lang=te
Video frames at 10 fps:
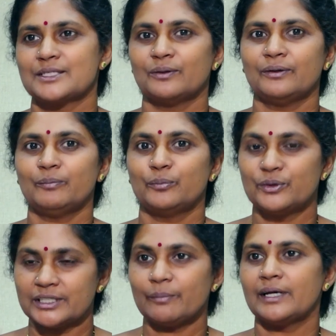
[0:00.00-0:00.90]
సో
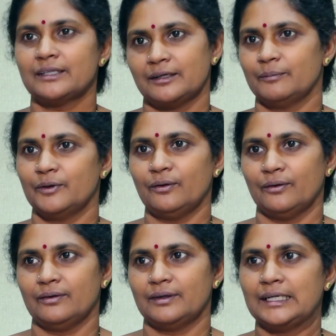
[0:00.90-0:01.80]
పూజా మందిరంలో
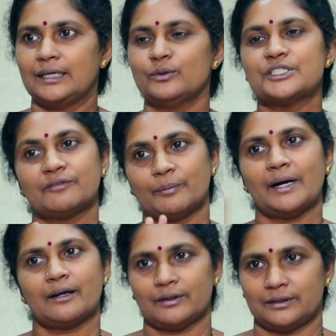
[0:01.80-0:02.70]
నేను
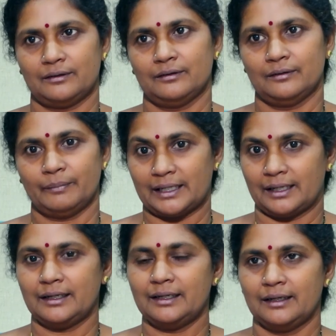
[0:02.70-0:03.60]
శివపార్వతులు
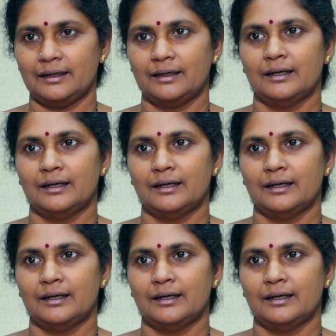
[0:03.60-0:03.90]
పటాన్ని